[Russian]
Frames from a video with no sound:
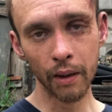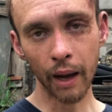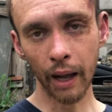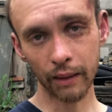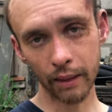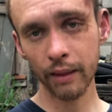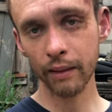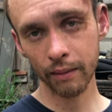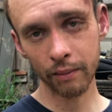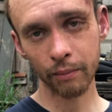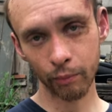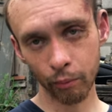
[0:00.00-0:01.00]
А ты,
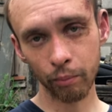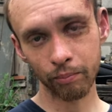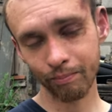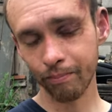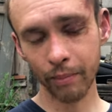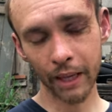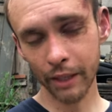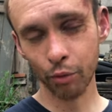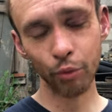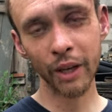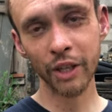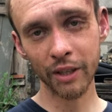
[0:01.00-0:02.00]
блядь,
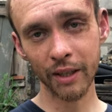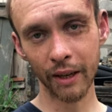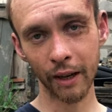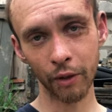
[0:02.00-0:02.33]
удачи тебе,